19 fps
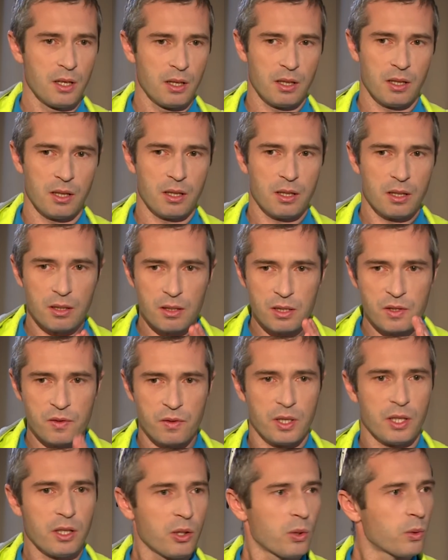e,
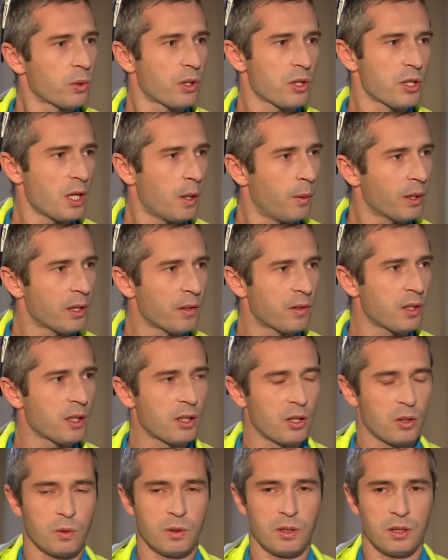swoje kierunki działań i w tych
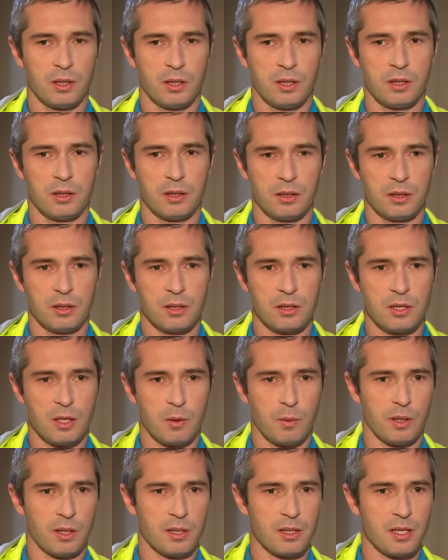kierunkach e,
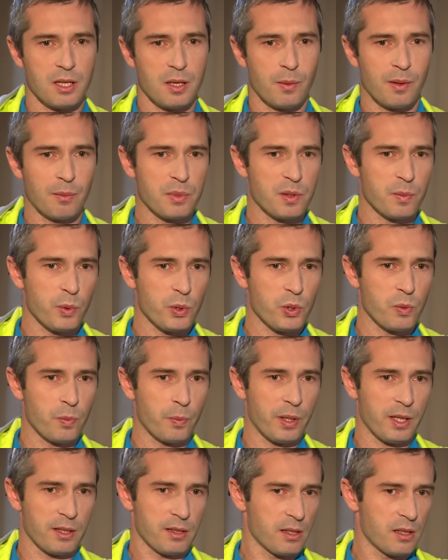działa. Ja mam sposób
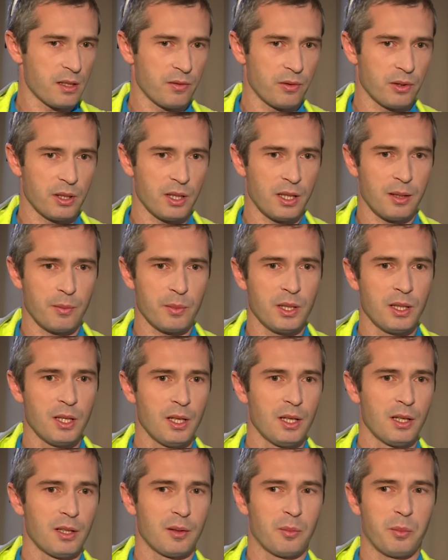pracy z zawodnikami
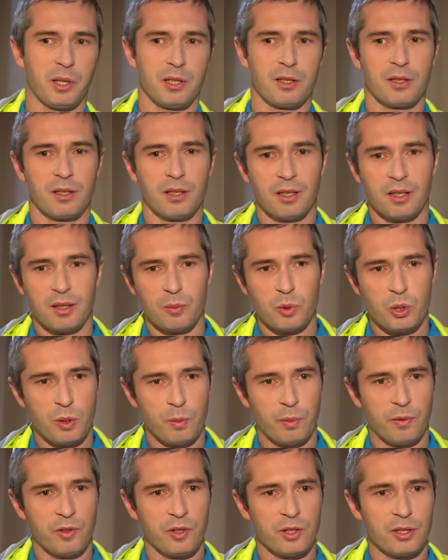bardziej taki, można
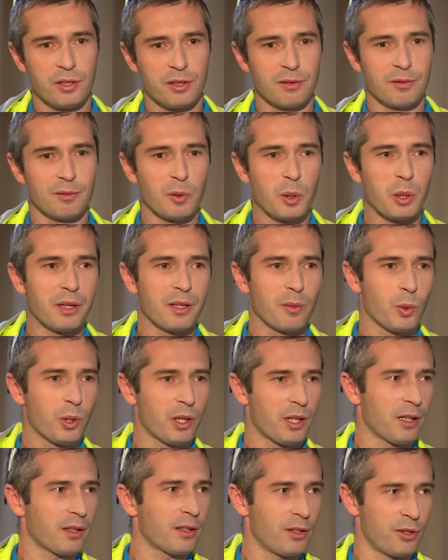powiedzieć,
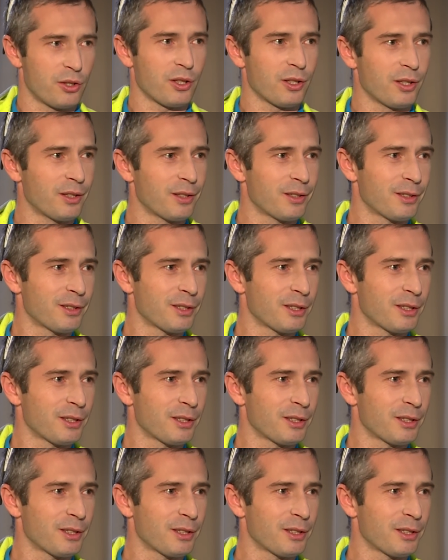demokratyczny. E,